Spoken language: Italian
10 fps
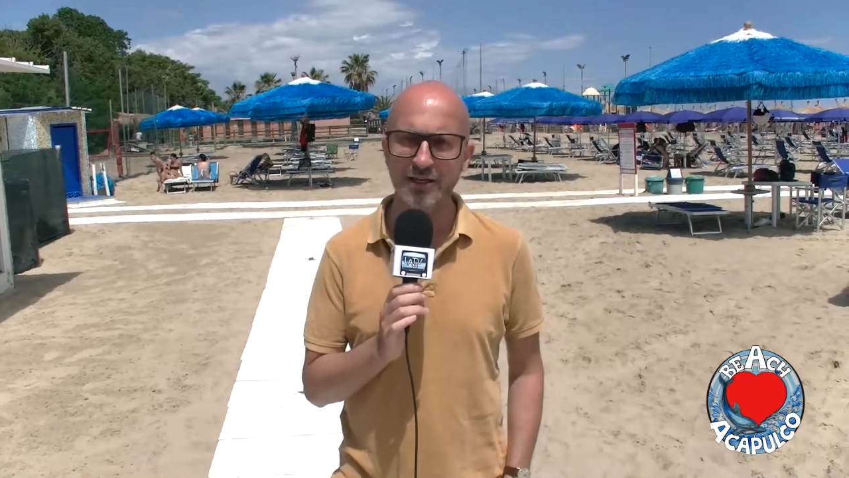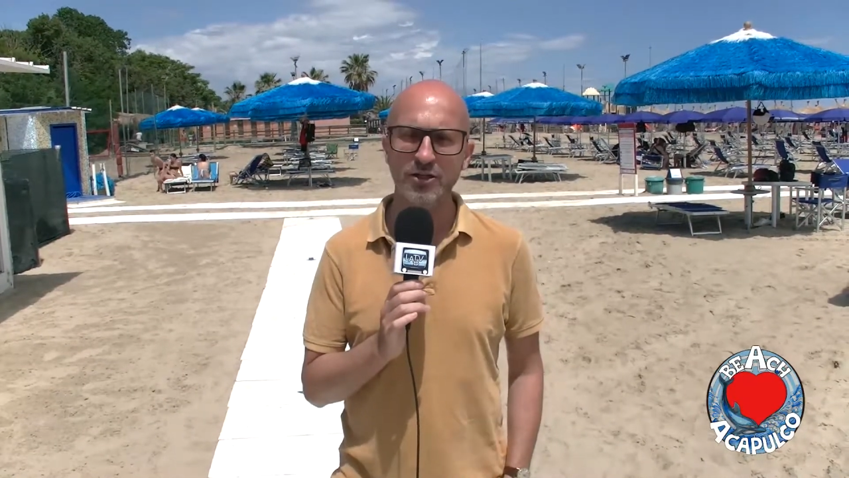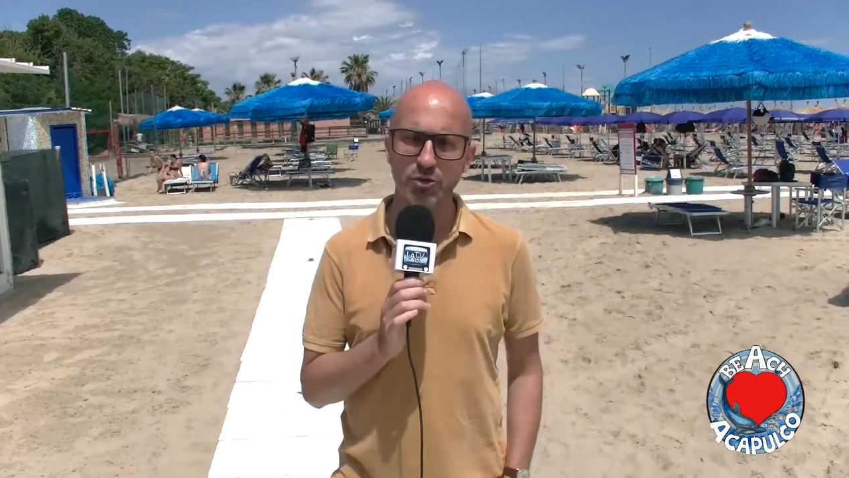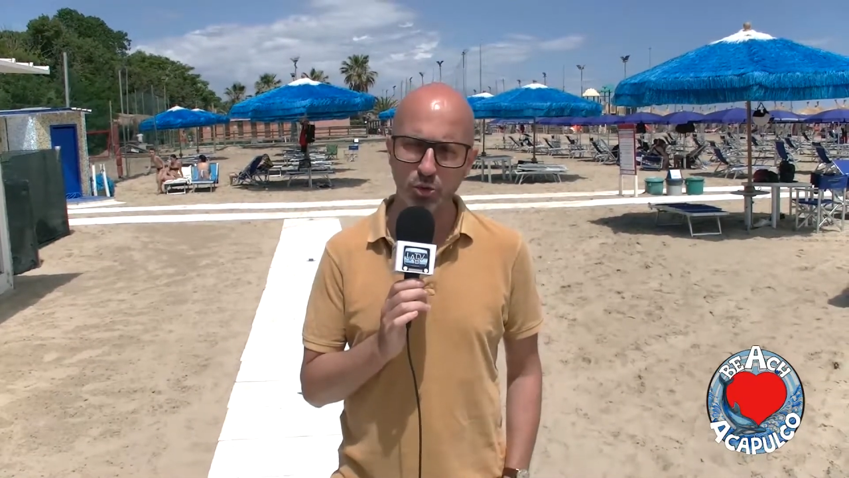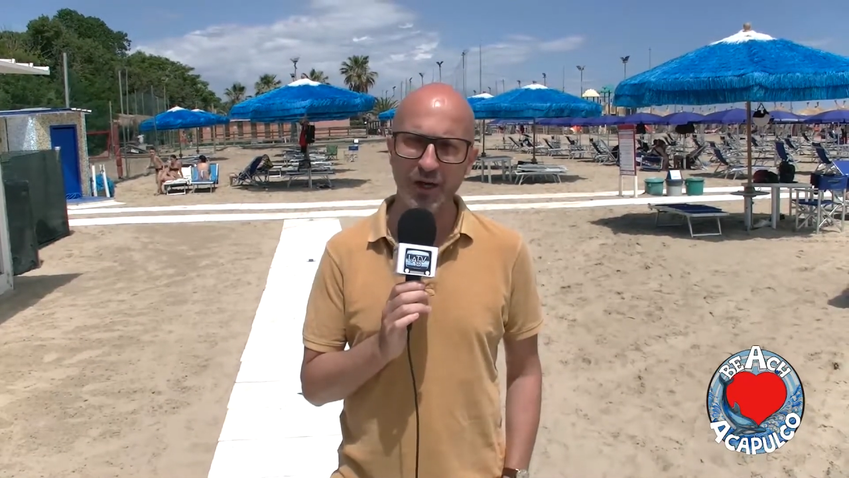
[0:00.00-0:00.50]

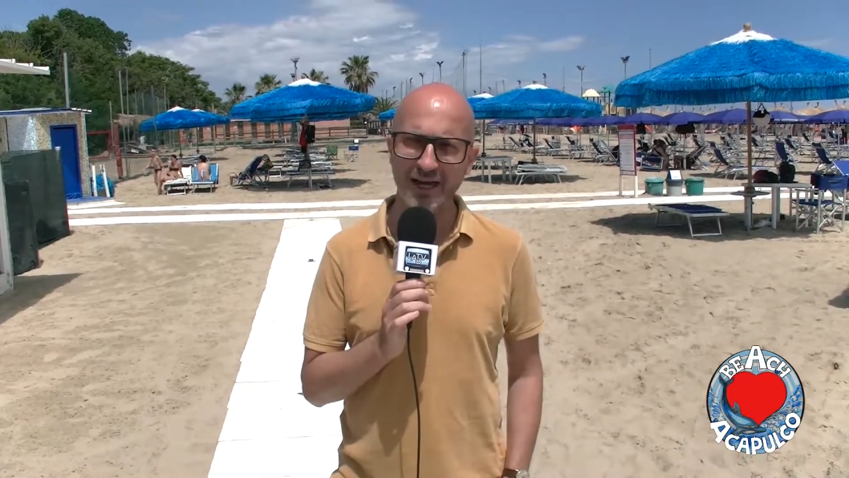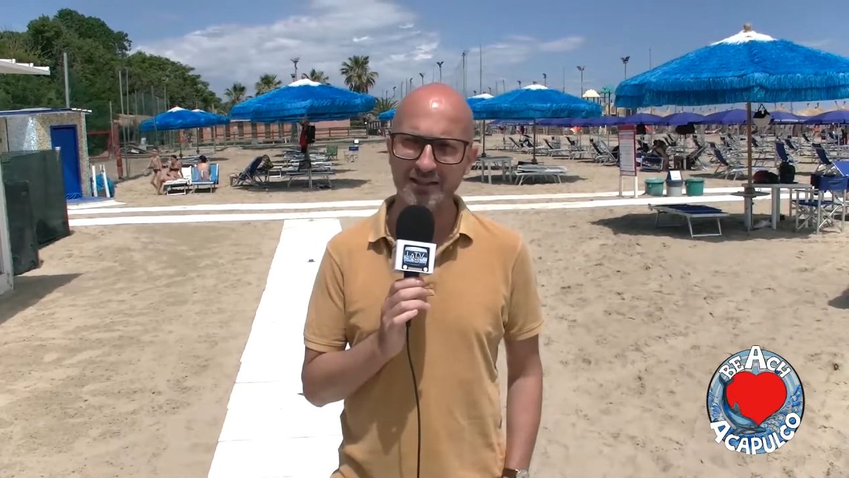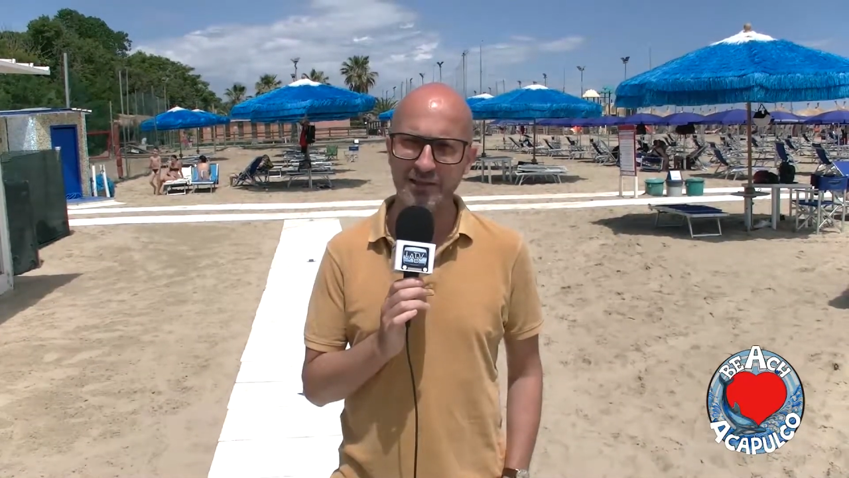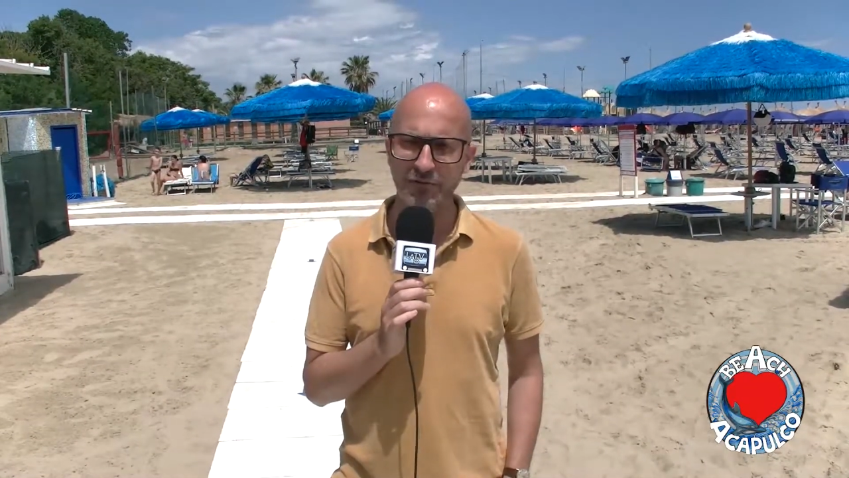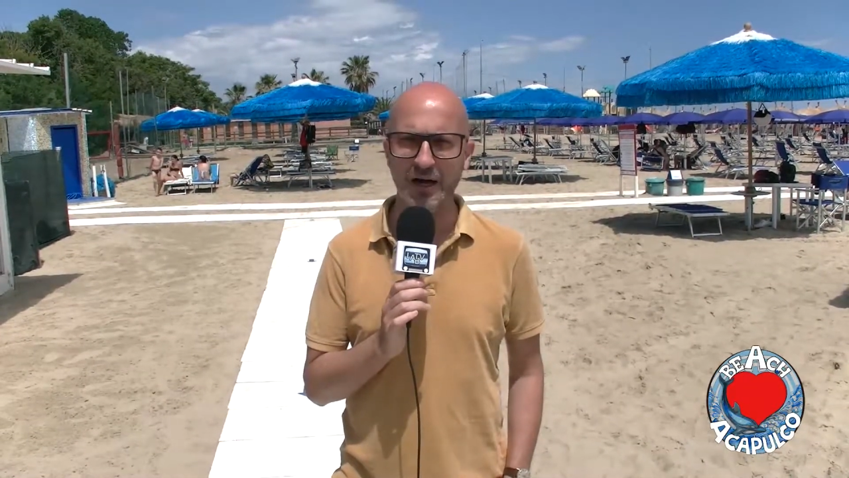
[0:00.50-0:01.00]
due
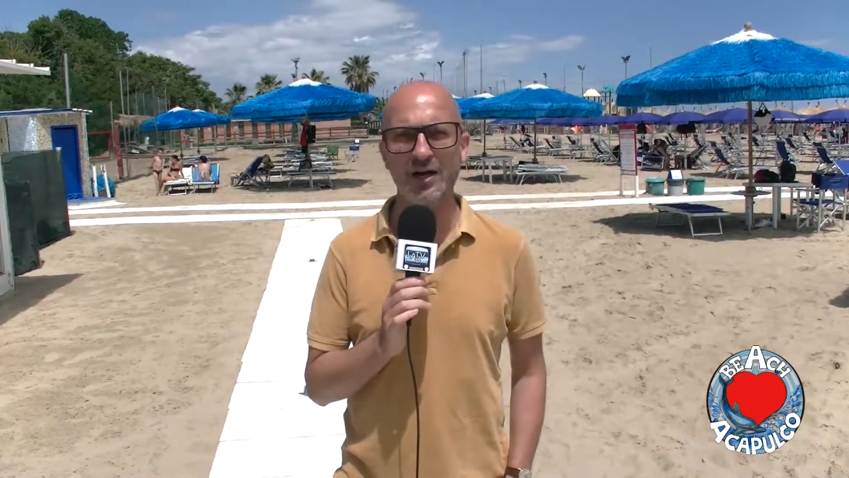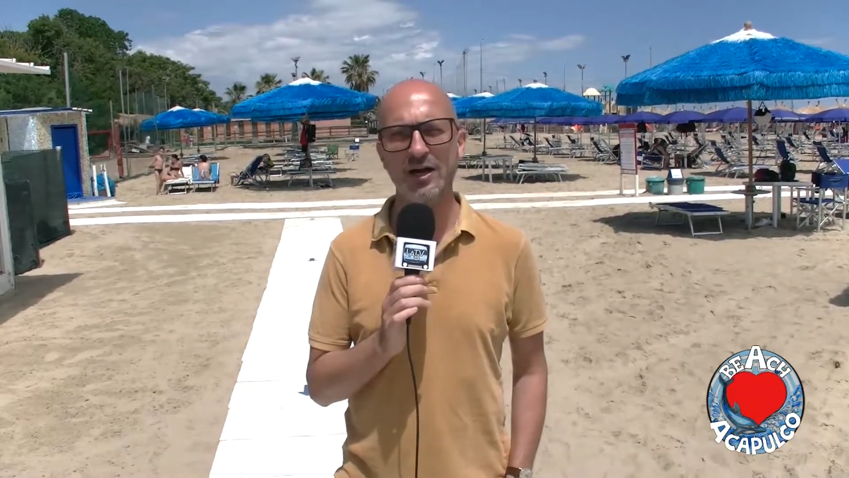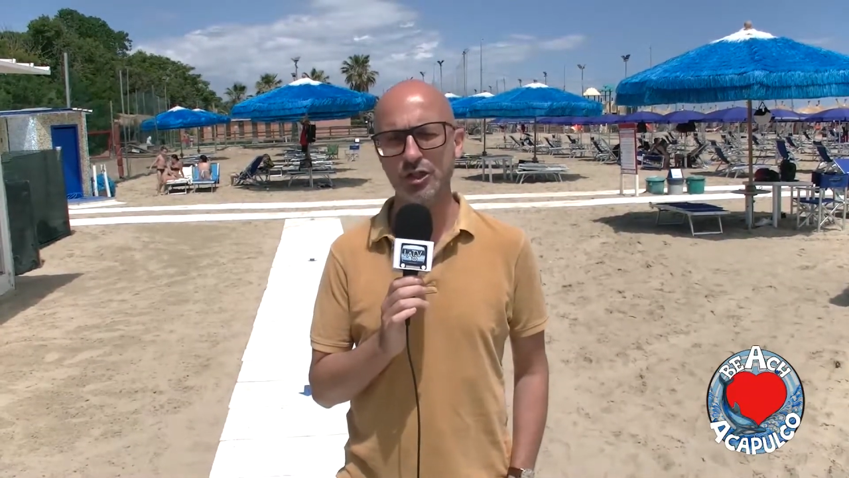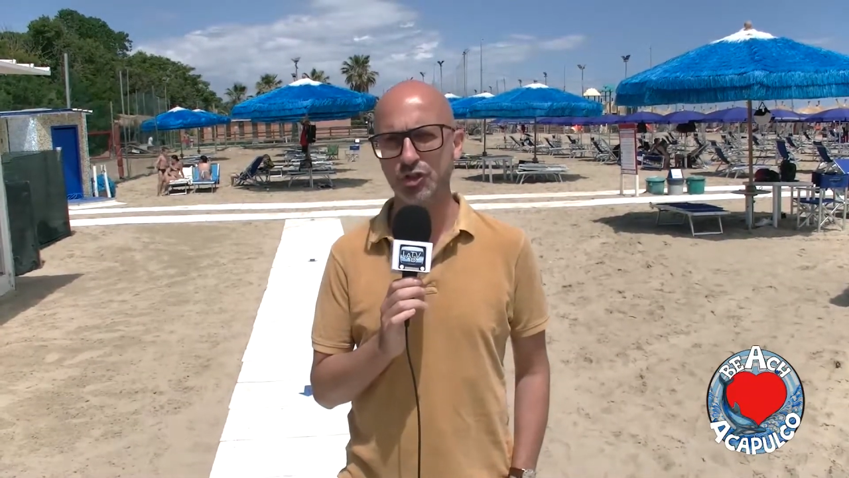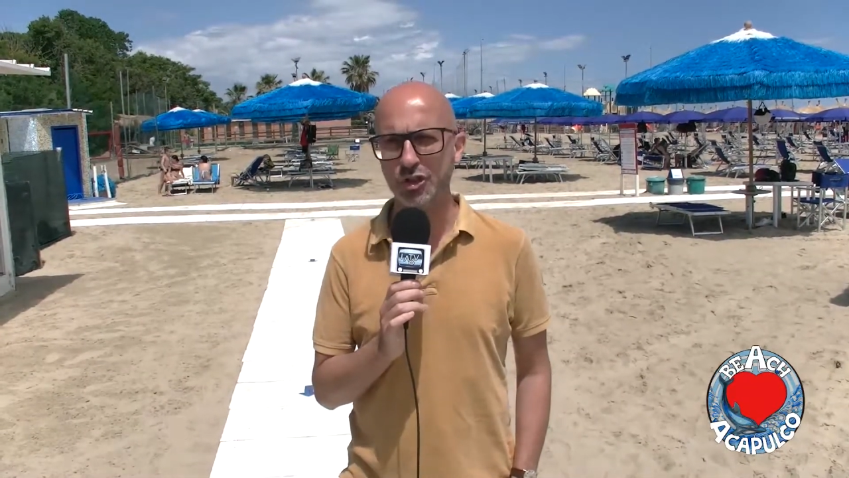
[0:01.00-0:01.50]
anni fa
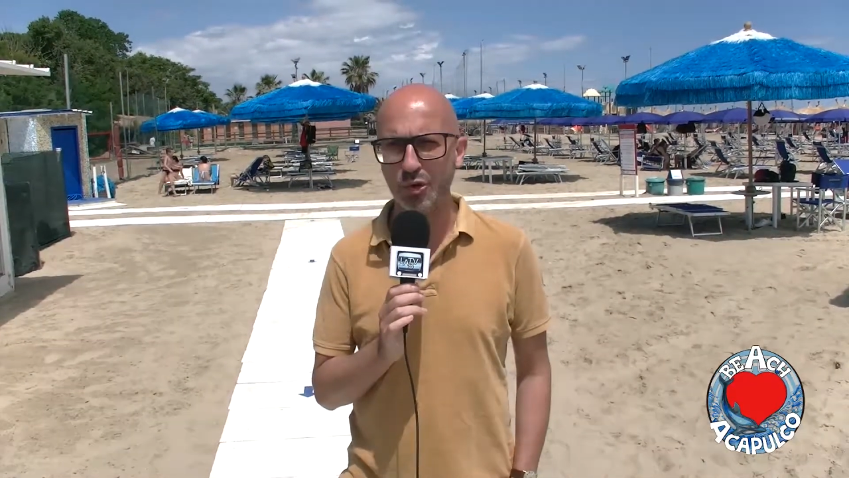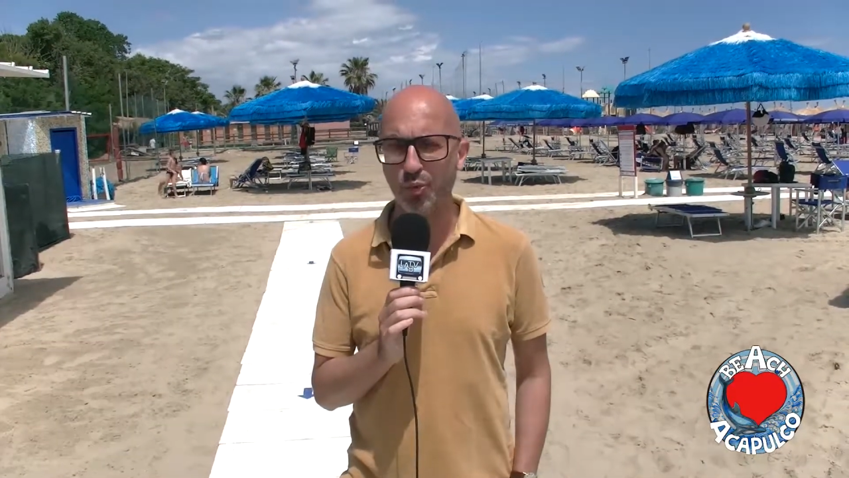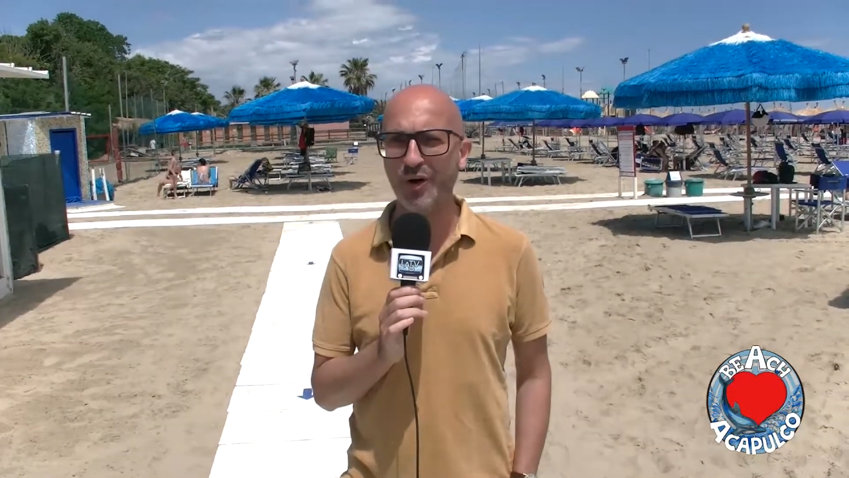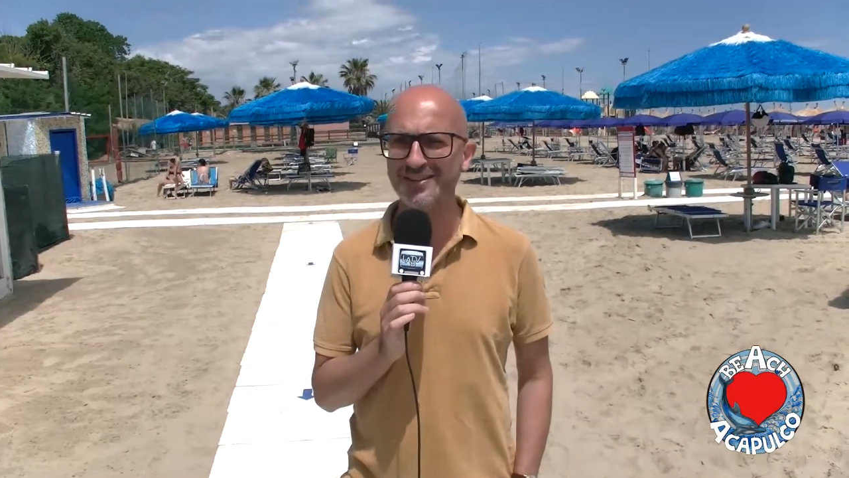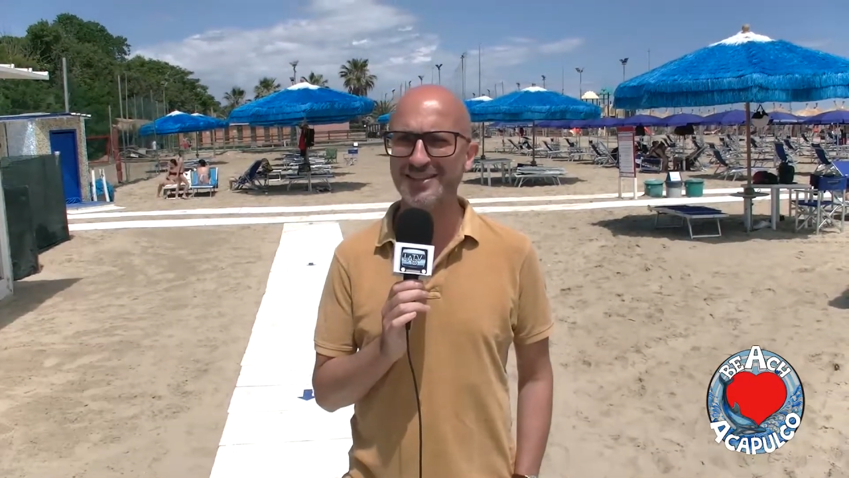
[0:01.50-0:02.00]
a
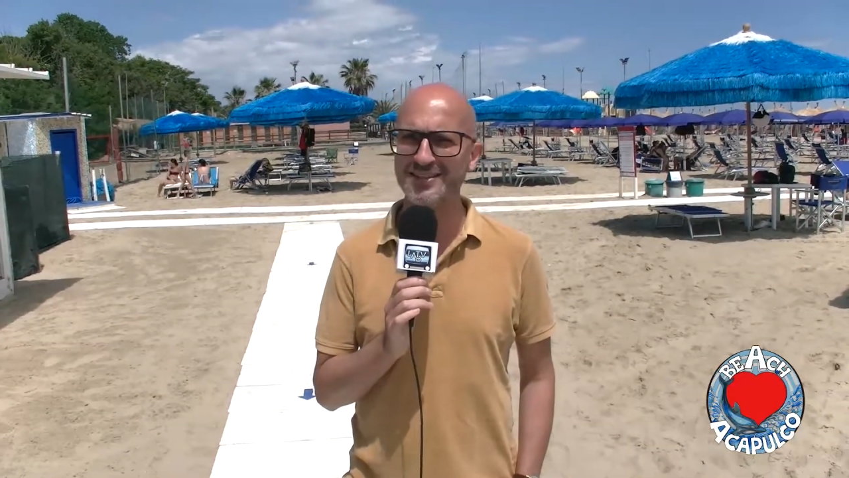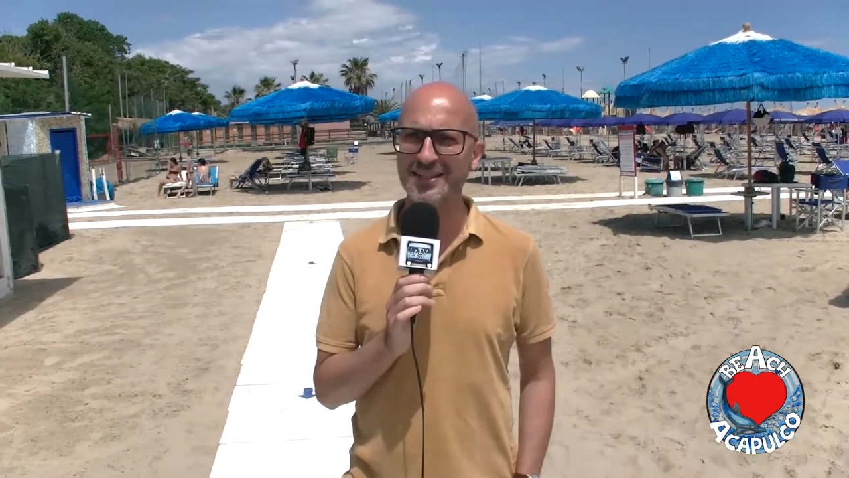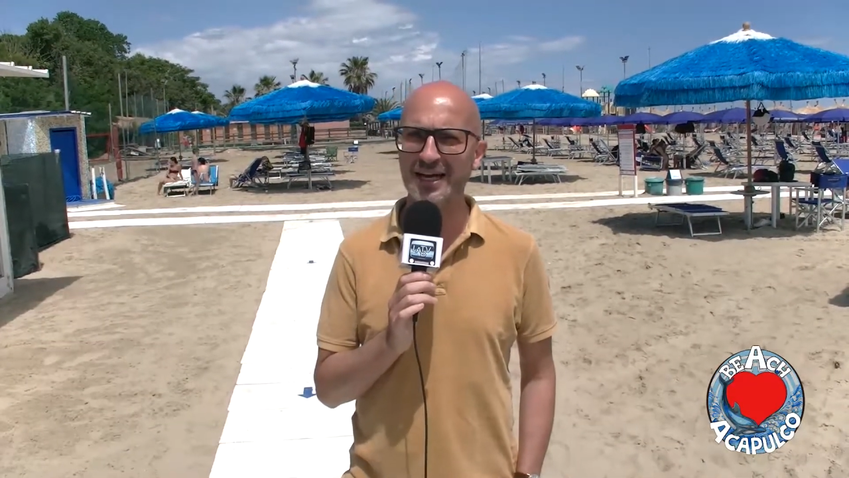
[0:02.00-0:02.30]
56